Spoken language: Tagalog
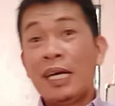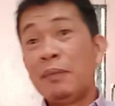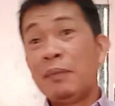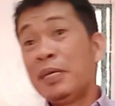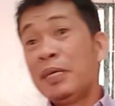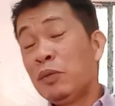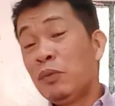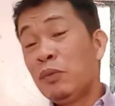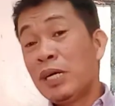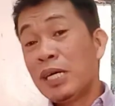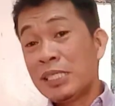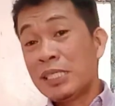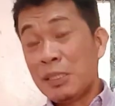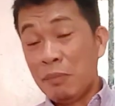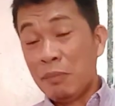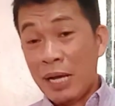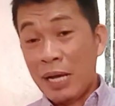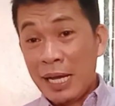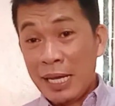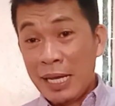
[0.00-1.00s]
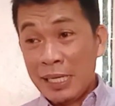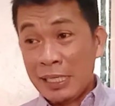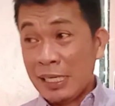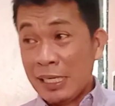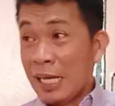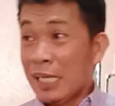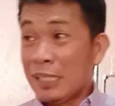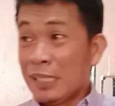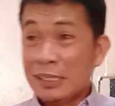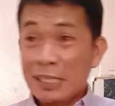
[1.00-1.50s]
uh, may iwan ka sa
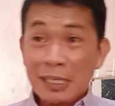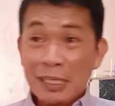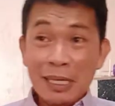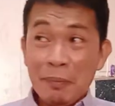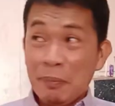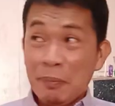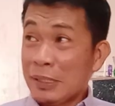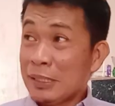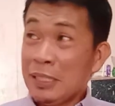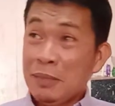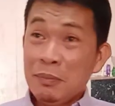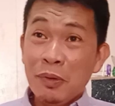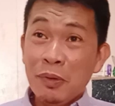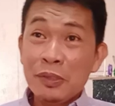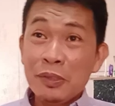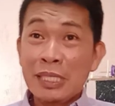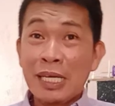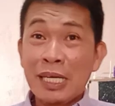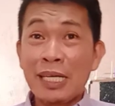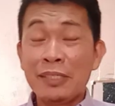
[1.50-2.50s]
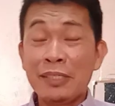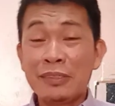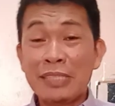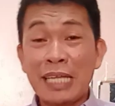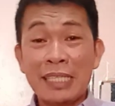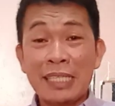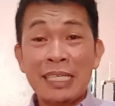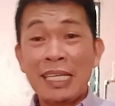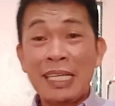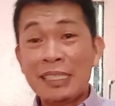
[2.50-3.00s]
bahay. Lahat ng kapatid mo,
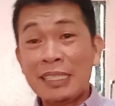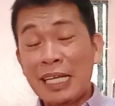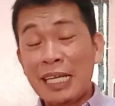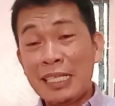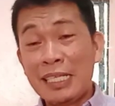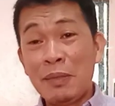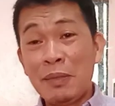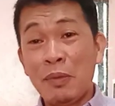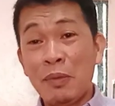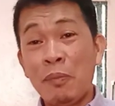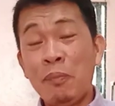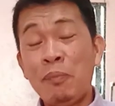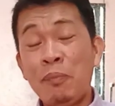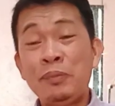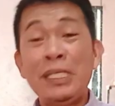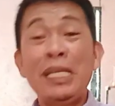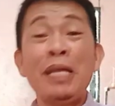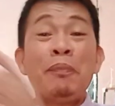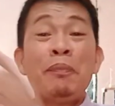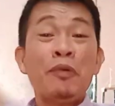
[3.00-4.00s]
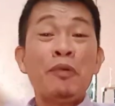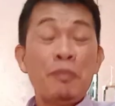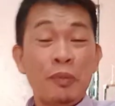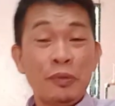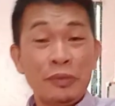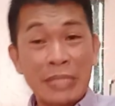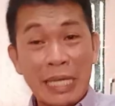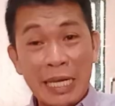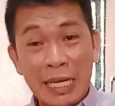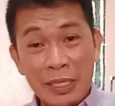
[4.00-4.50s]
tsaka yung tatay at nanay mo, sila
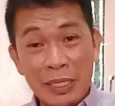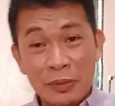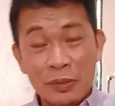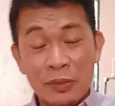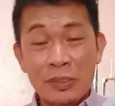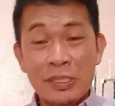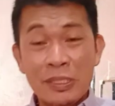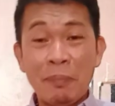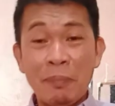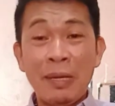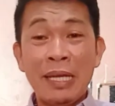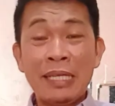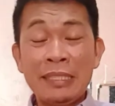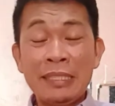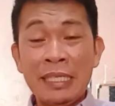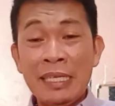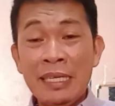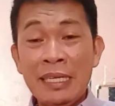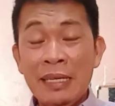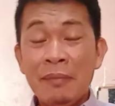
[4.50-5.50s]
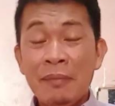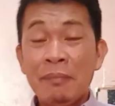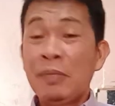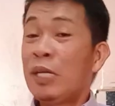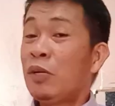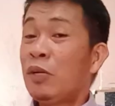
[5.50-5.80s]
pupunta ngayon doon sa party,